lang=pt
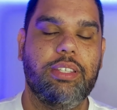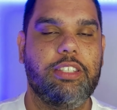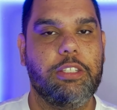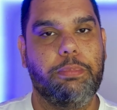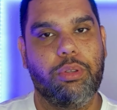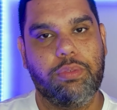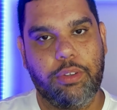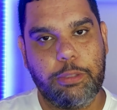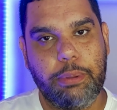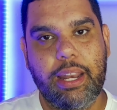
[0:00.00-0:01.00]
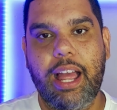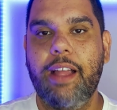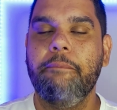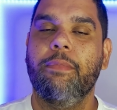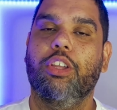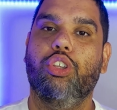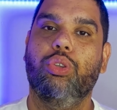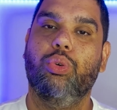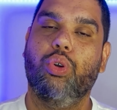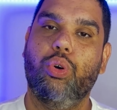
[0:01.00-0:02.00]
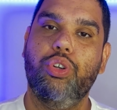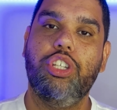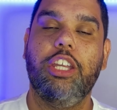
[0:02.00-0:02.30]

esses pontos vão expirar no Gold